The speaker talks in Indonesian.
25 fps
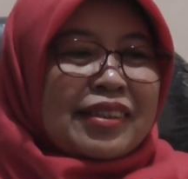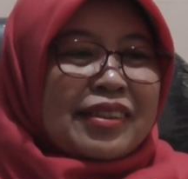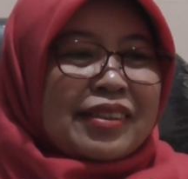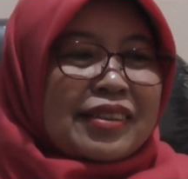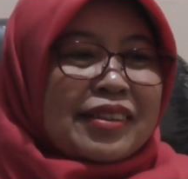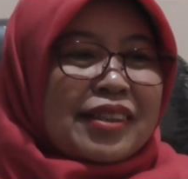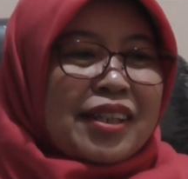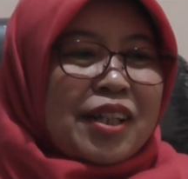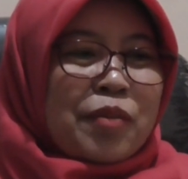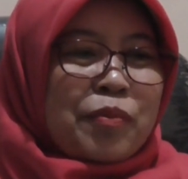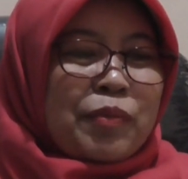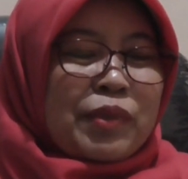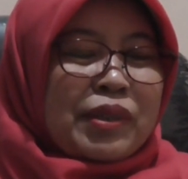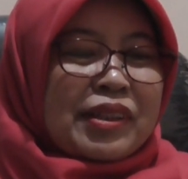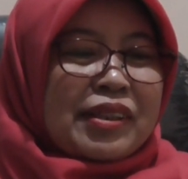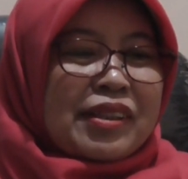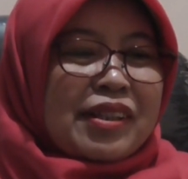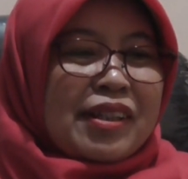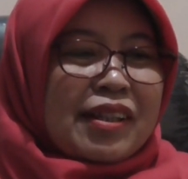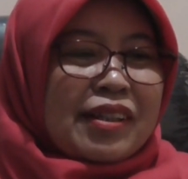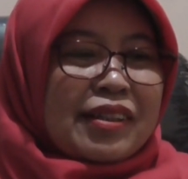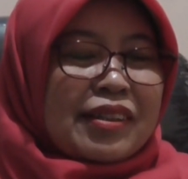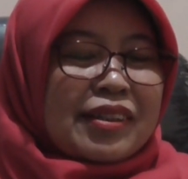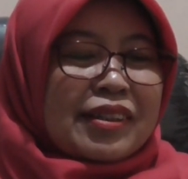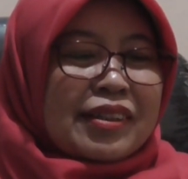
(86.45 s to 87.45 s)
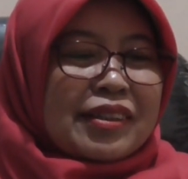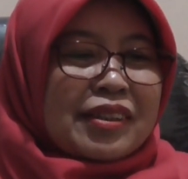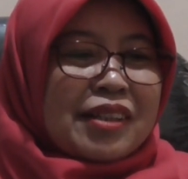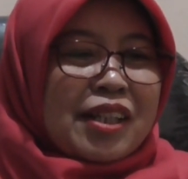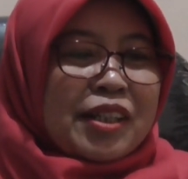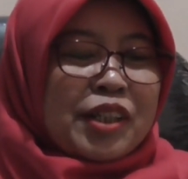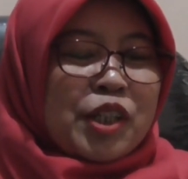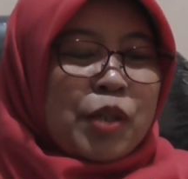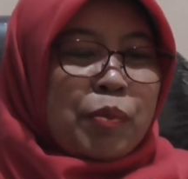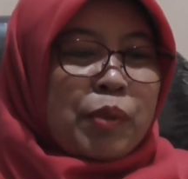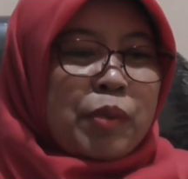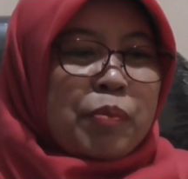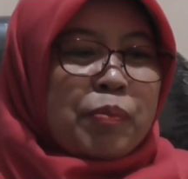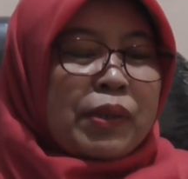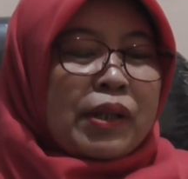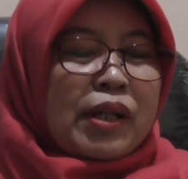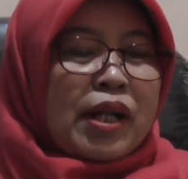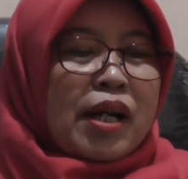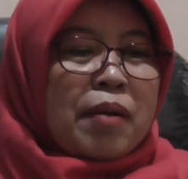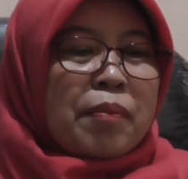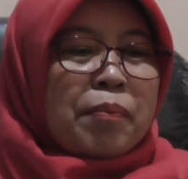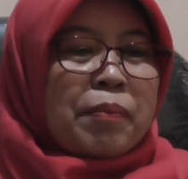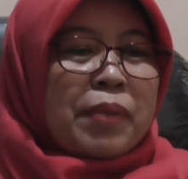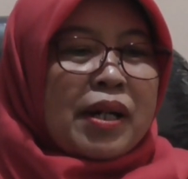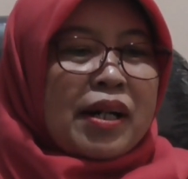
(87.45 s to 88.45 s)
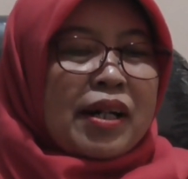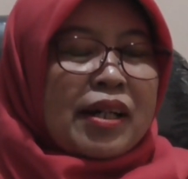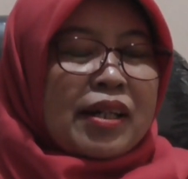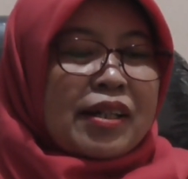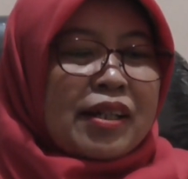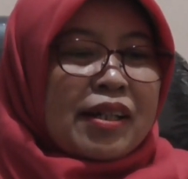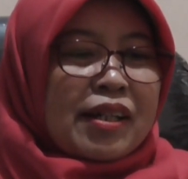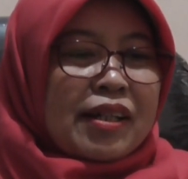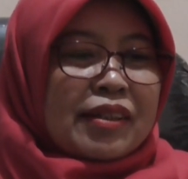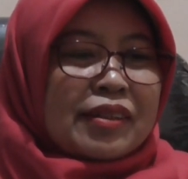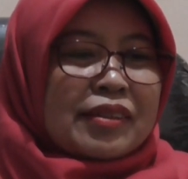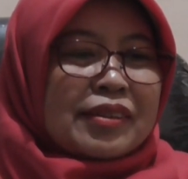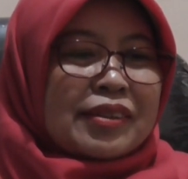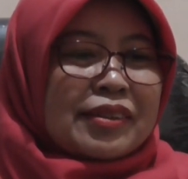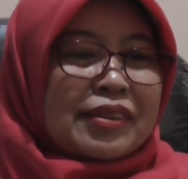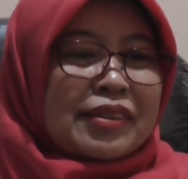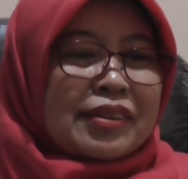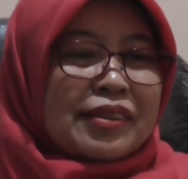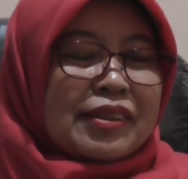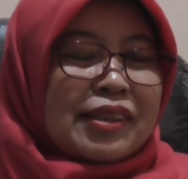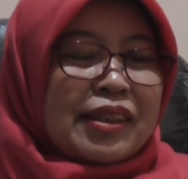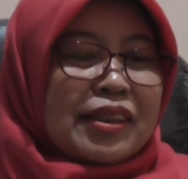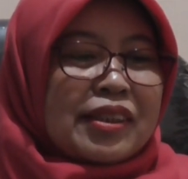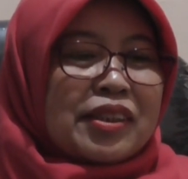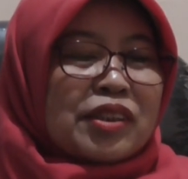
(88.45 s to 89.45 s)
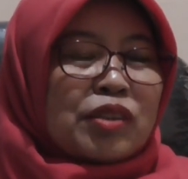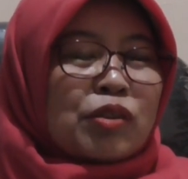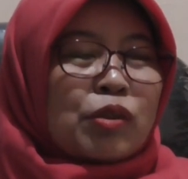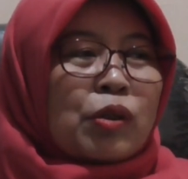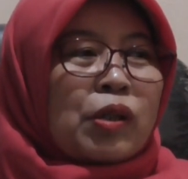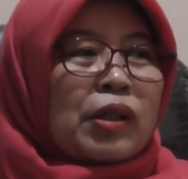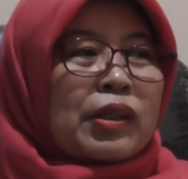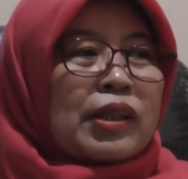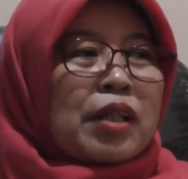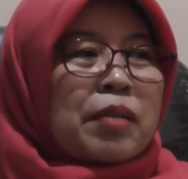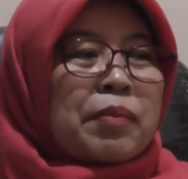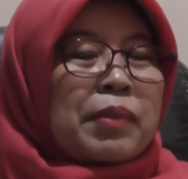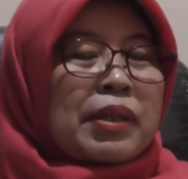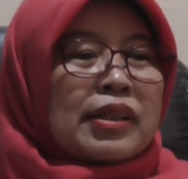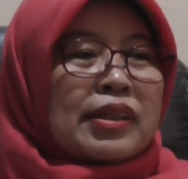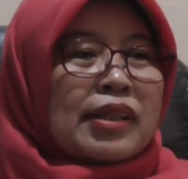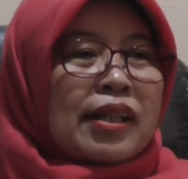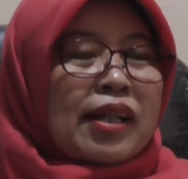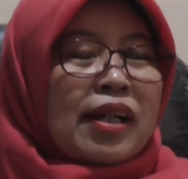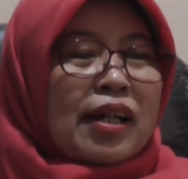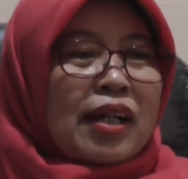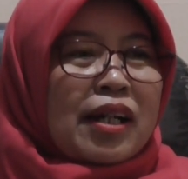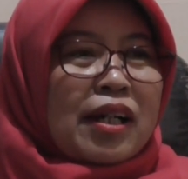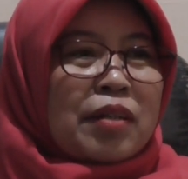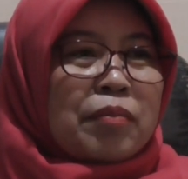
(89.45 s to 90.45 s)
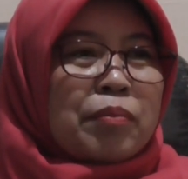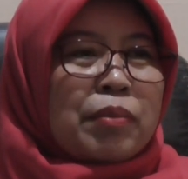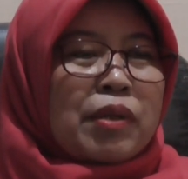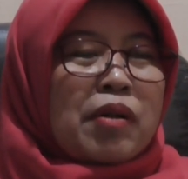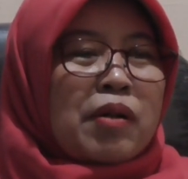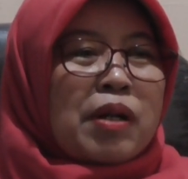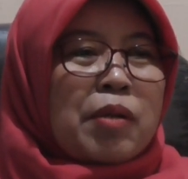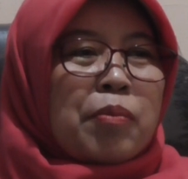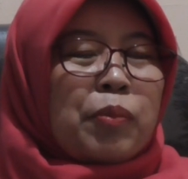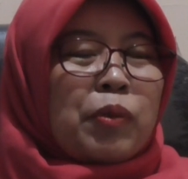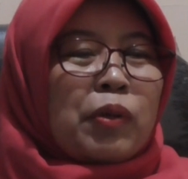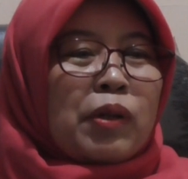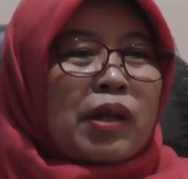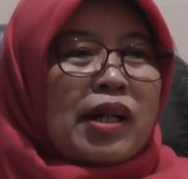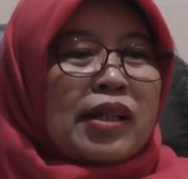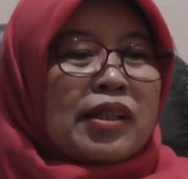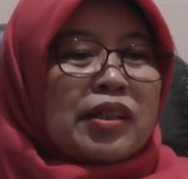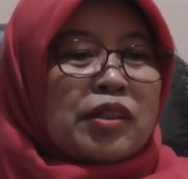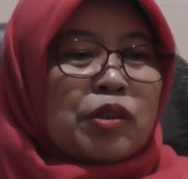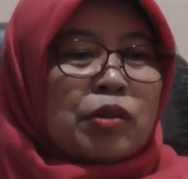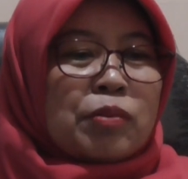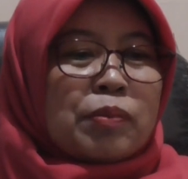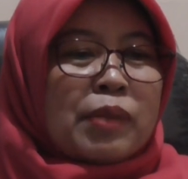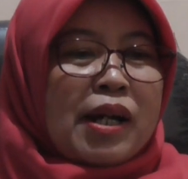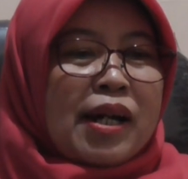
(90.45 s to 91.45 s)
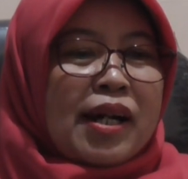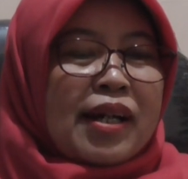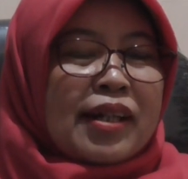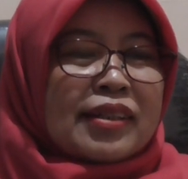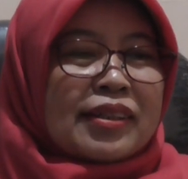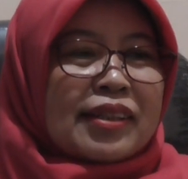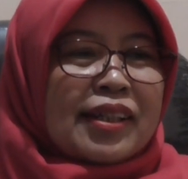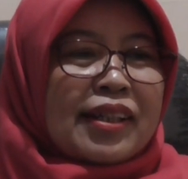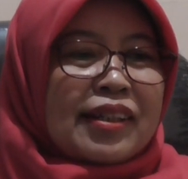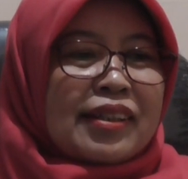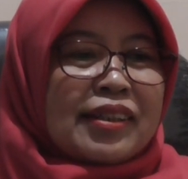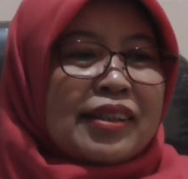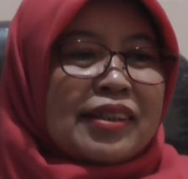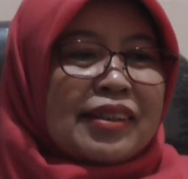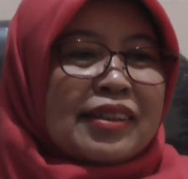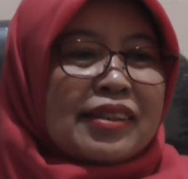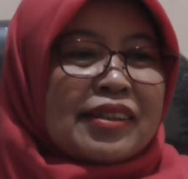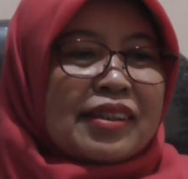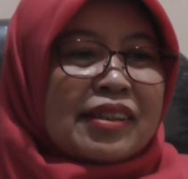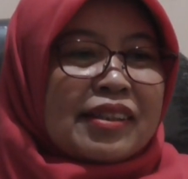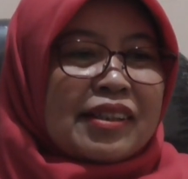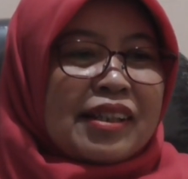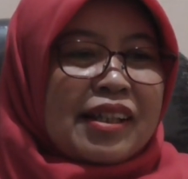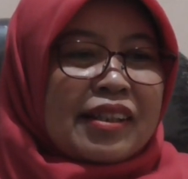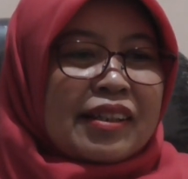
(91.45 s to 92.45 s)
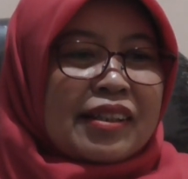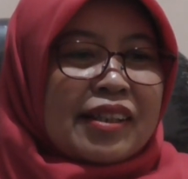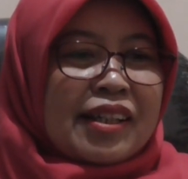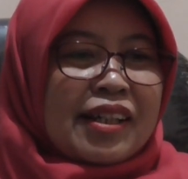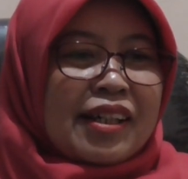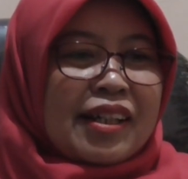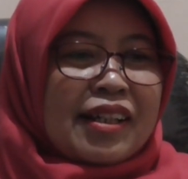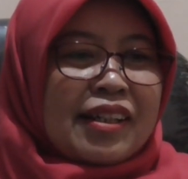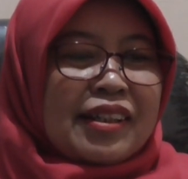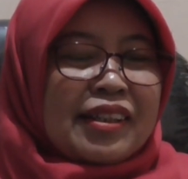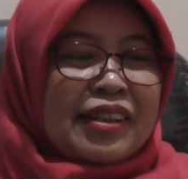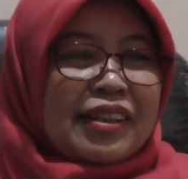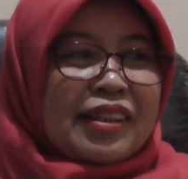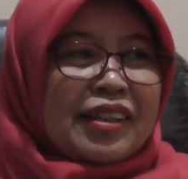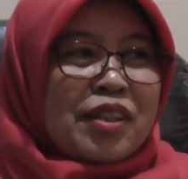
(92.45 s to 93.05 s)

kita melihat eh, ada beberapa yang jadi sorotan masyarakat bahwa pola hidup ASN ini ternyata